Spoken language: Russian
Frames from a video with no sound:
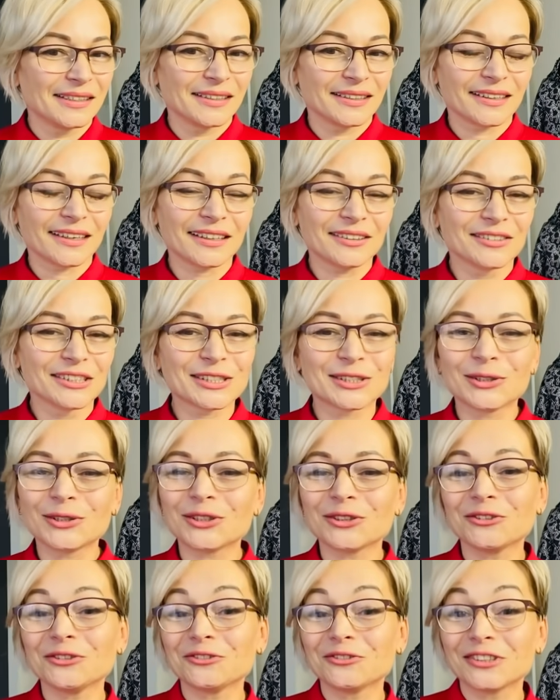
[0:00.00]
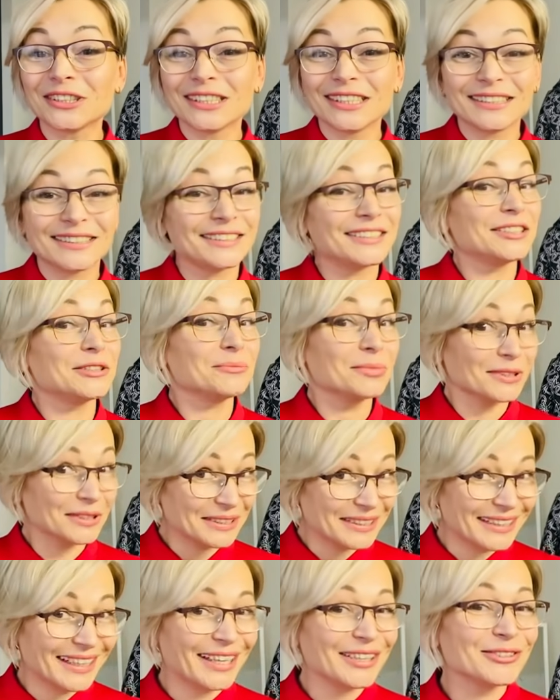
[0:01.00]
Как вы здорово выглядите,
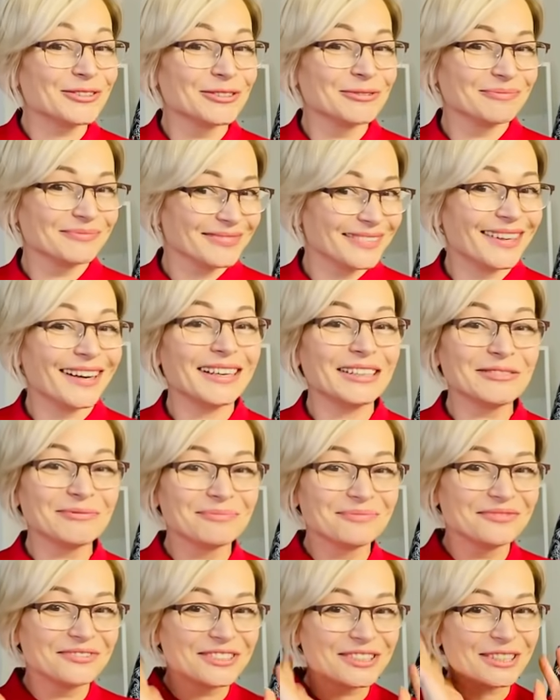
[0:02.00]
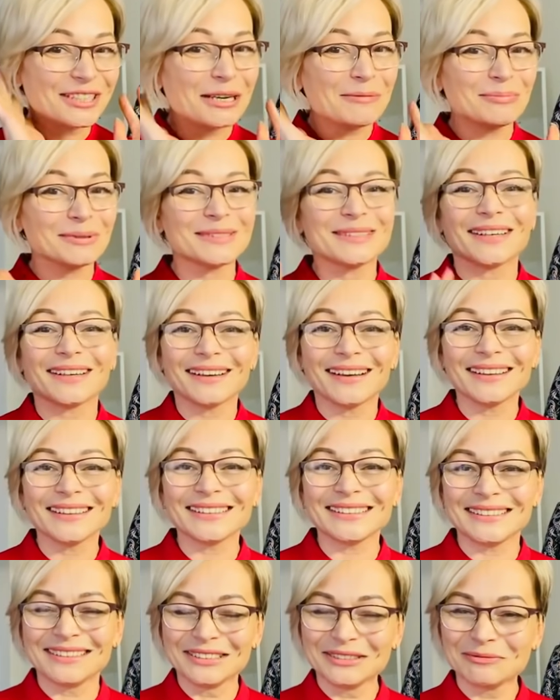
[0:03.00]
благодарю, да, вчера
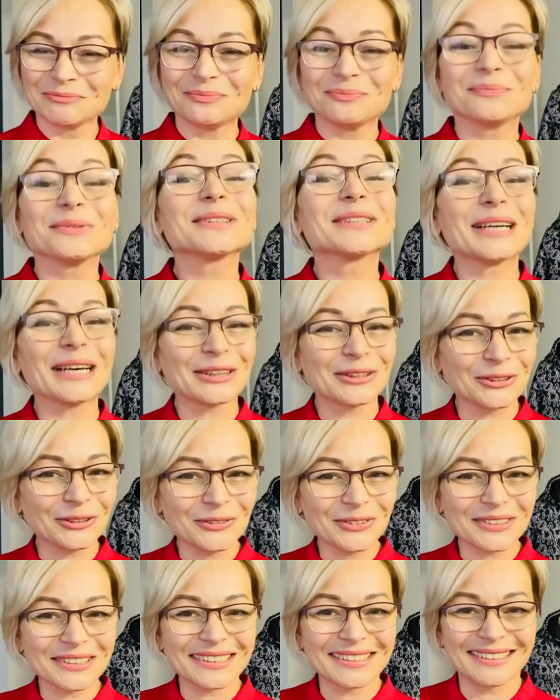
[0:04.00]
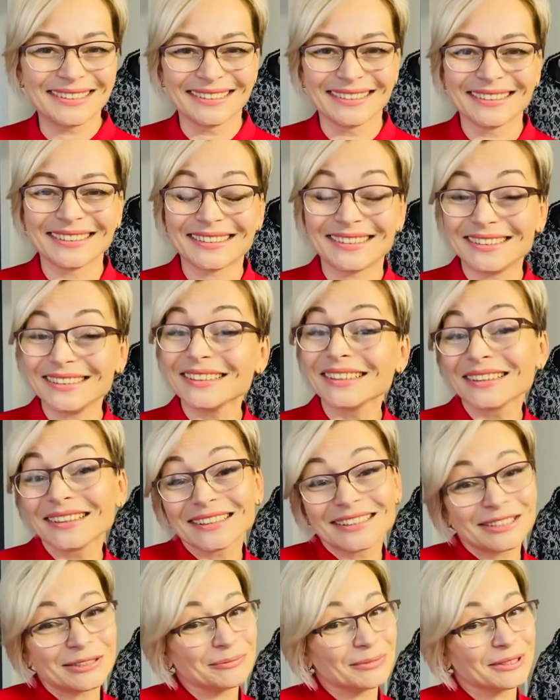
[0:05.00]
постаралась, подготовилась, сделала
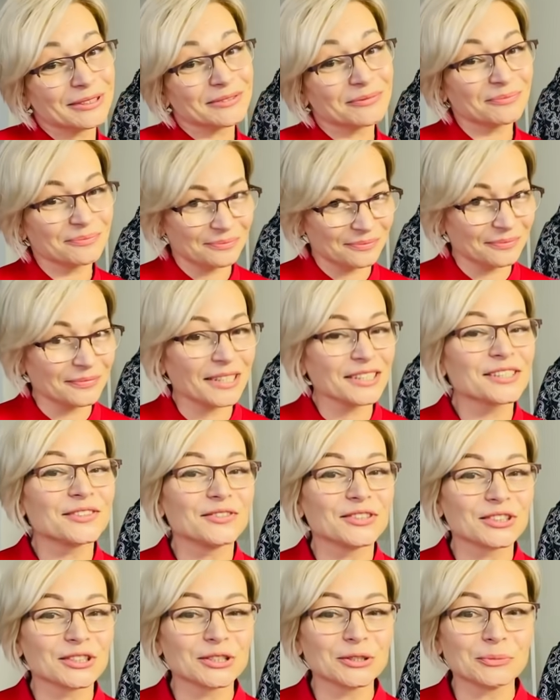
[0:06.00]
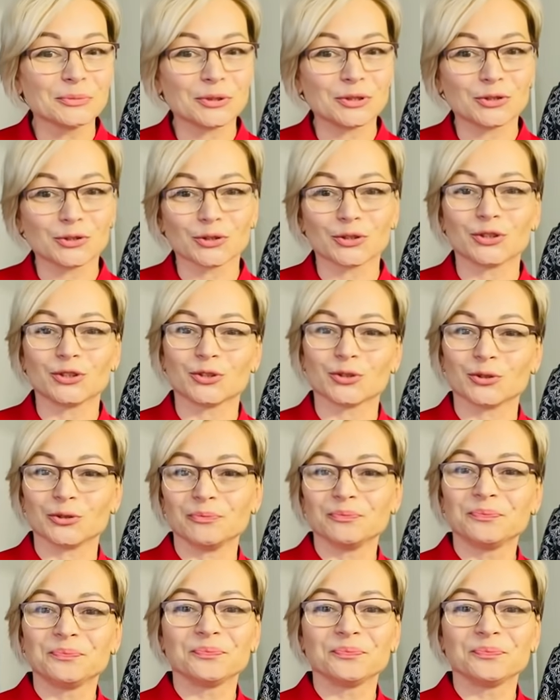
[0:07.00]
себе, освежила причесочку.